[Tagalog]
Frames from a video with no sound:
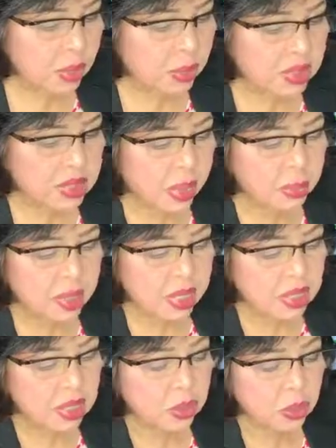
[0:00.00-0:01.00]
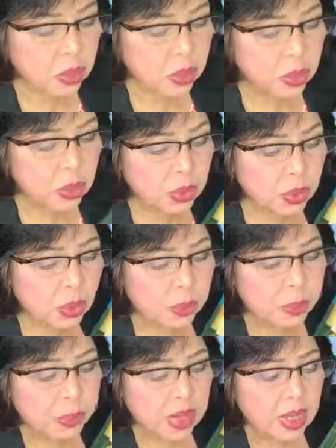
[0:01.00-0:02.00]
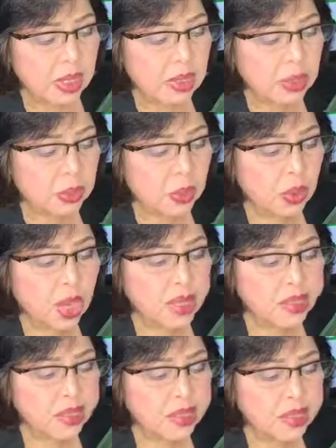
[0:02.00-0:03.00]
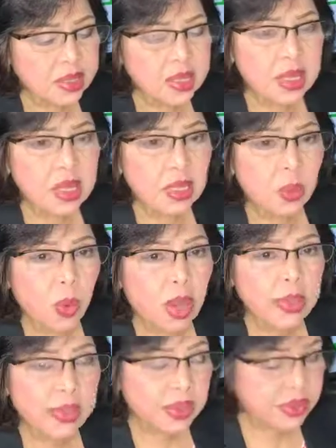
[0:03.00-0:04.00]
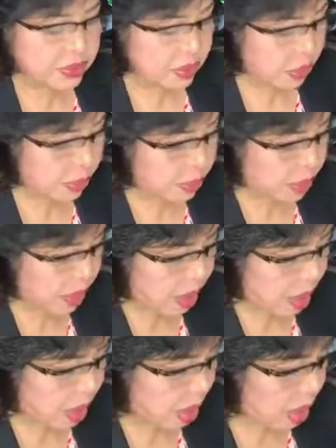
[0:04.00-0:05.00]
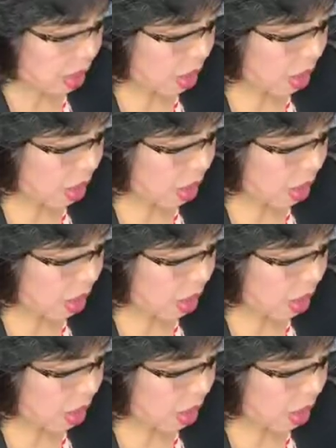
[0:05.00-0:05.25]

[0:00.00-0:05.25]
naman, sabi nga nitong turo, nitong ating healing wonders of, uh,